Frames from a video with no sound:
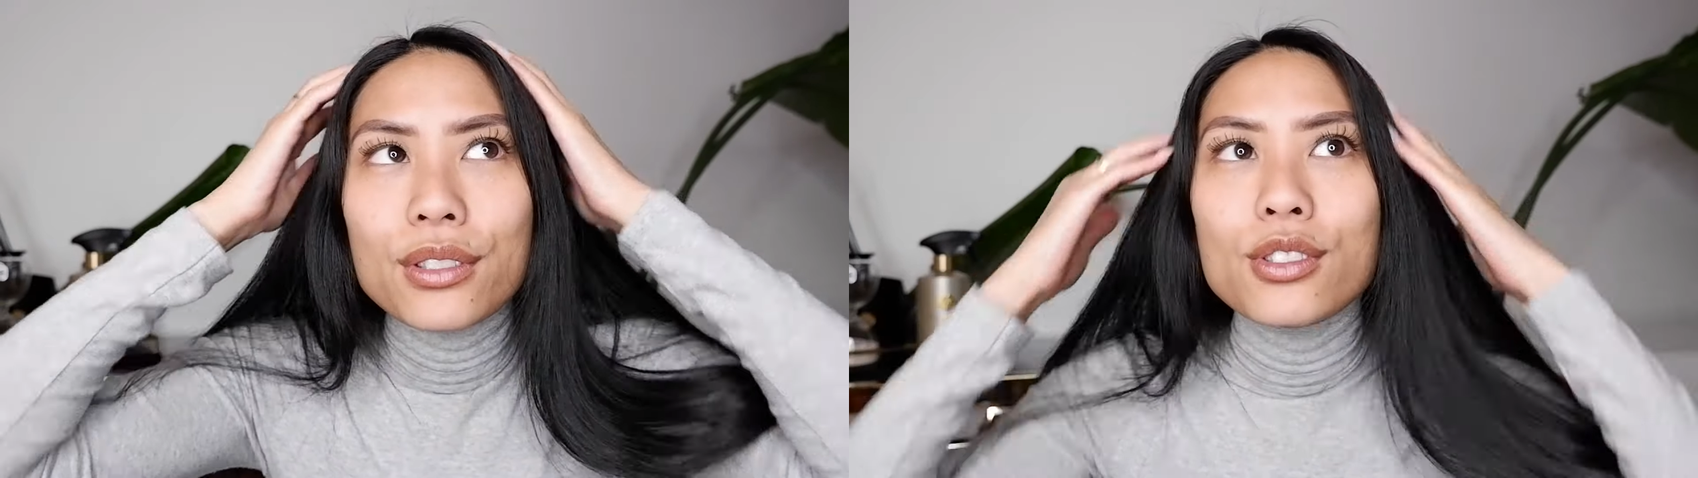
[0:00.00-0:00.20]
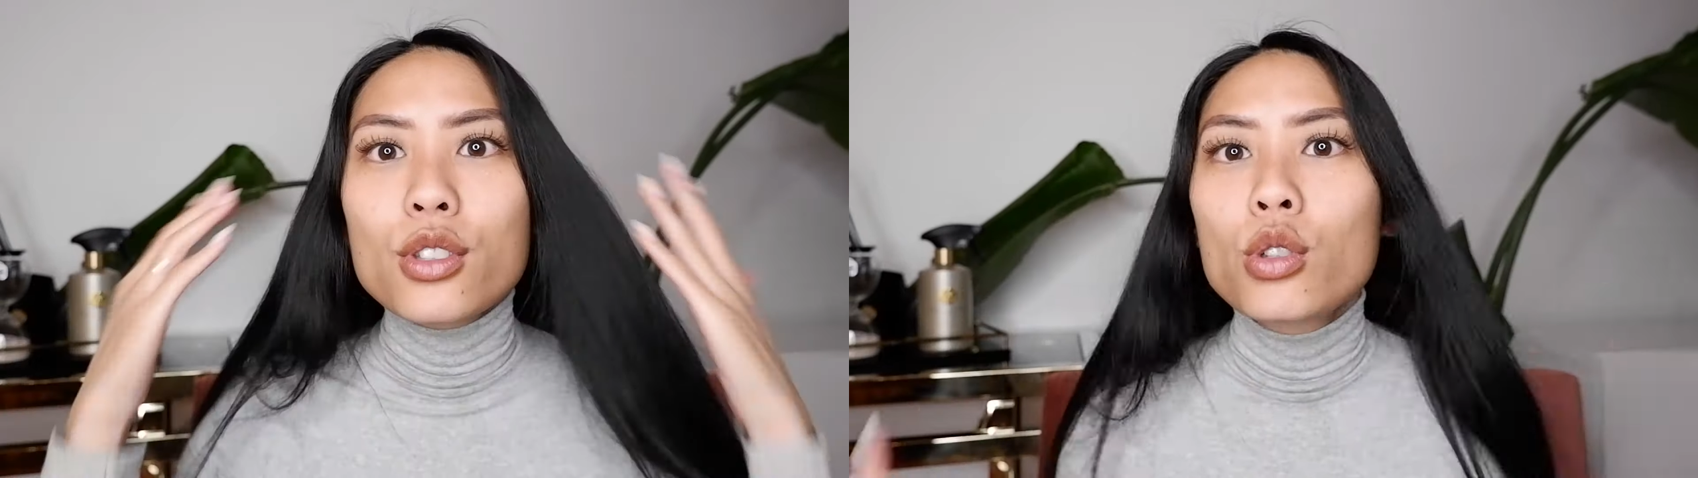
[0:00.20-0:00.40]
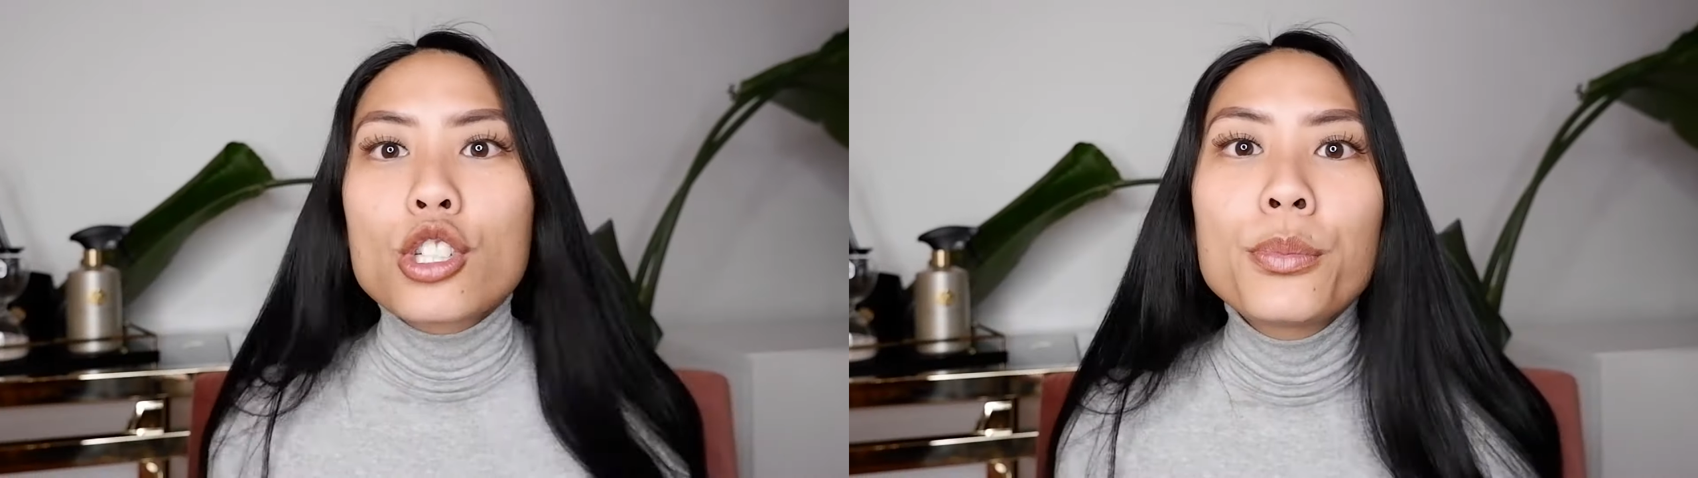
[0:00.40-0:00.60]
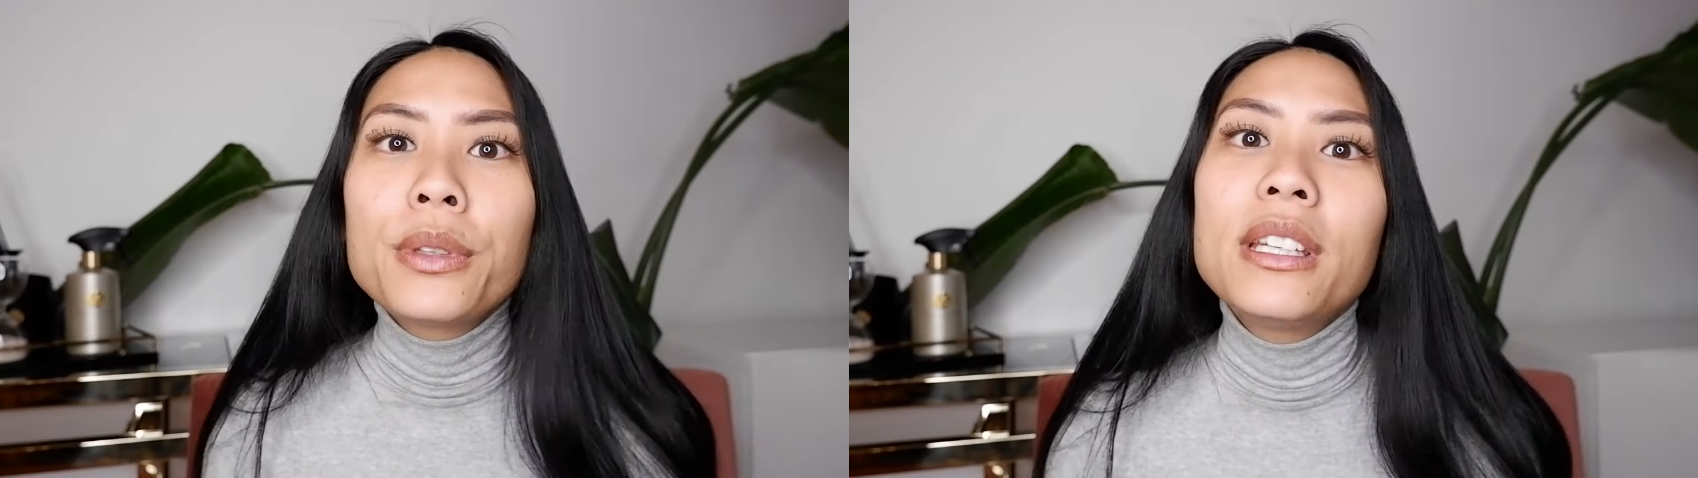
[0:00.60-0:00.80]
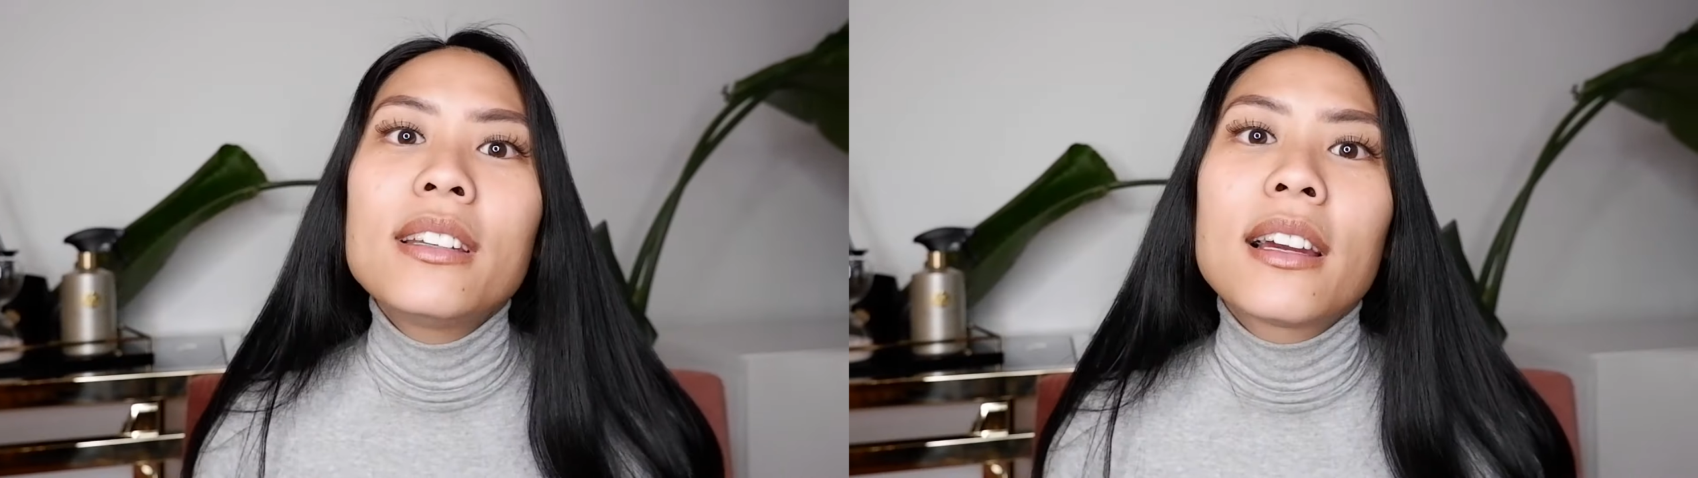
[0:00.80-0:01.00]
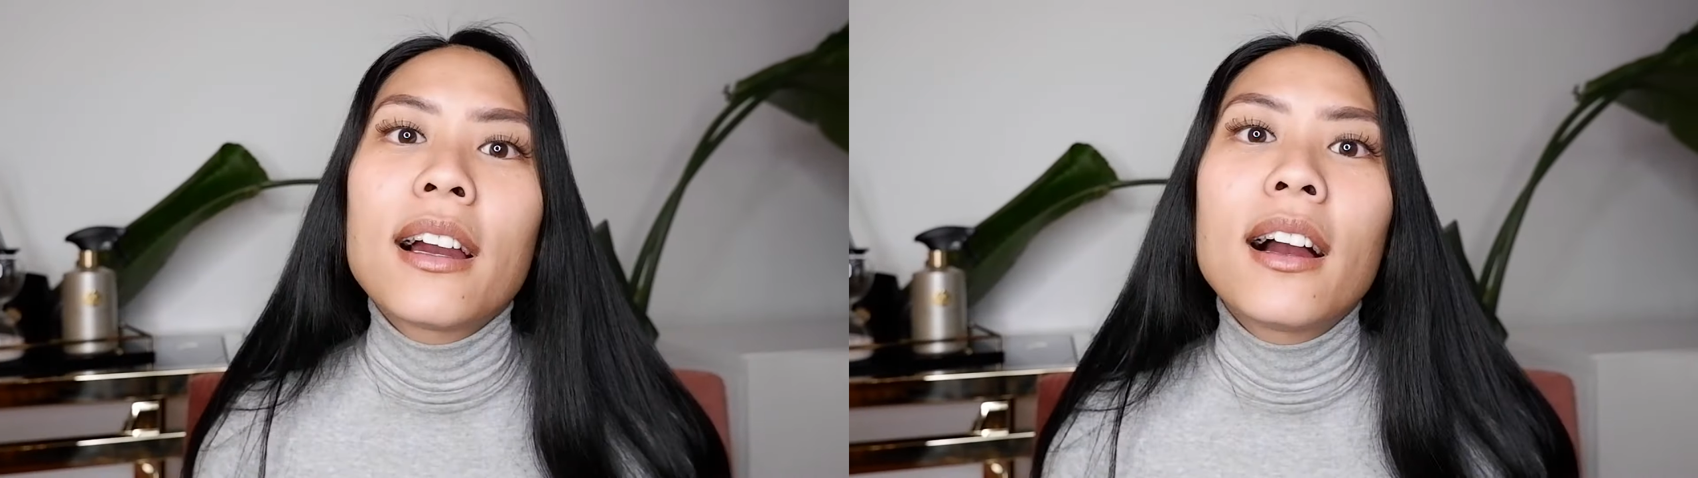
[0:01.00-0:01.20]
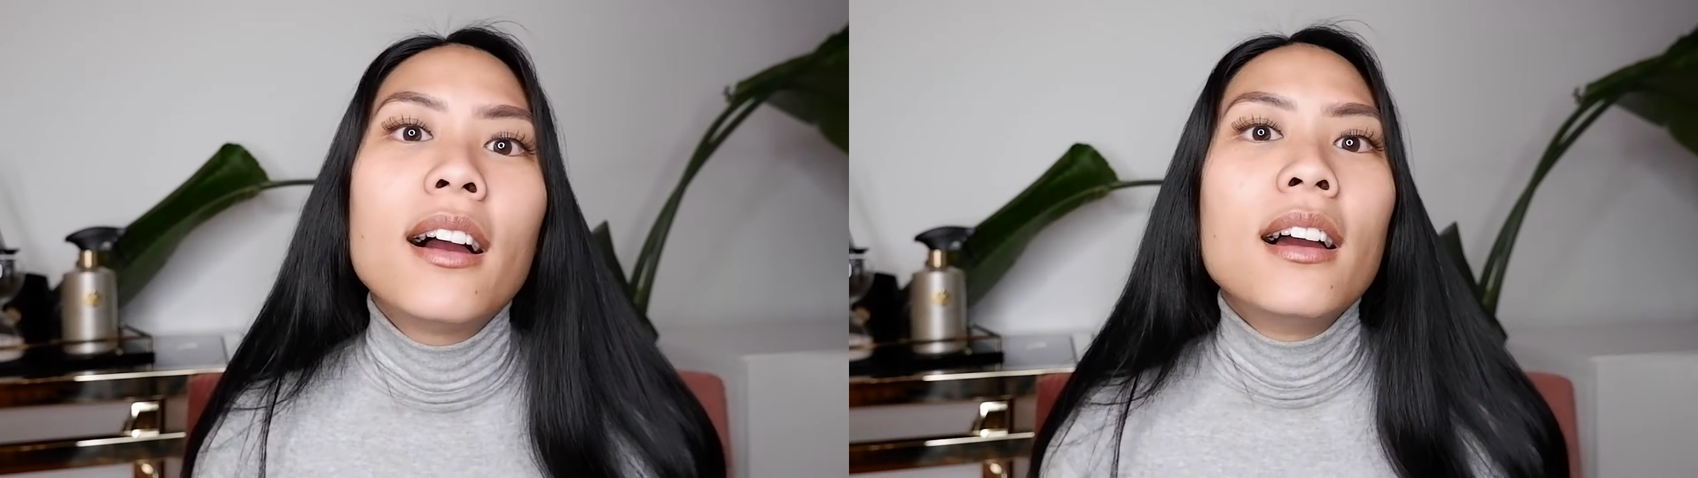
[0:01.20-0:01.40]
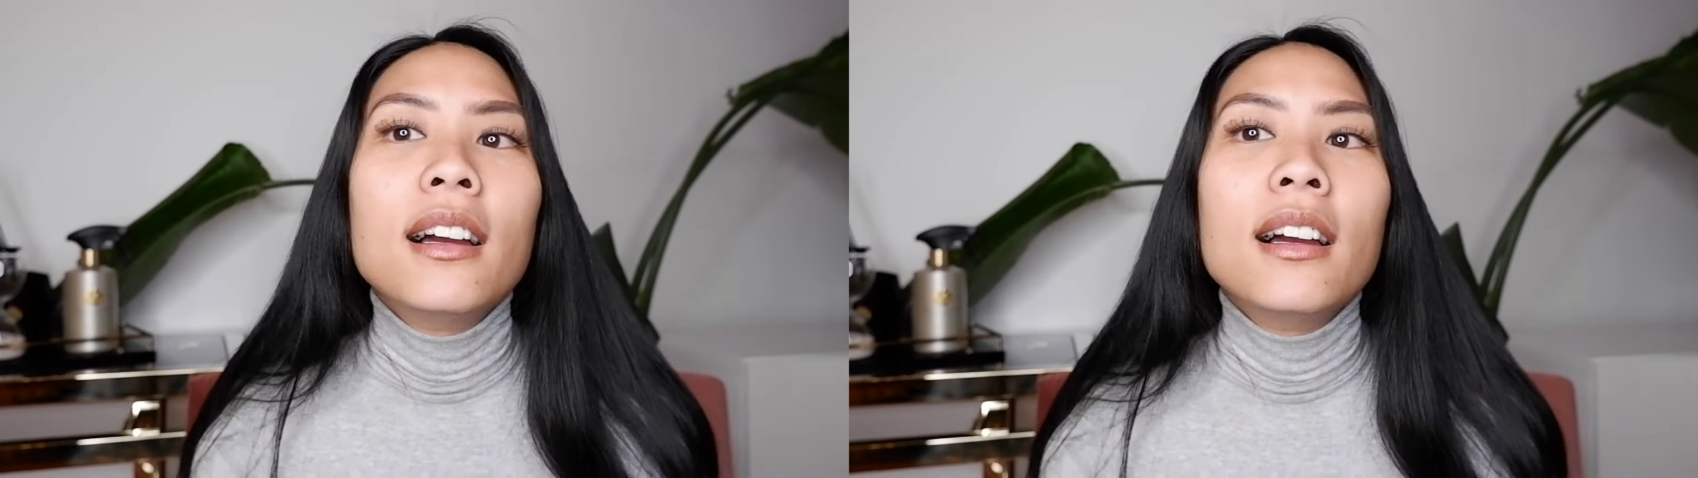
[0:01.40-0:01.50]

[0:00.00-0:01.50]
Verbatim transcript: Social Media.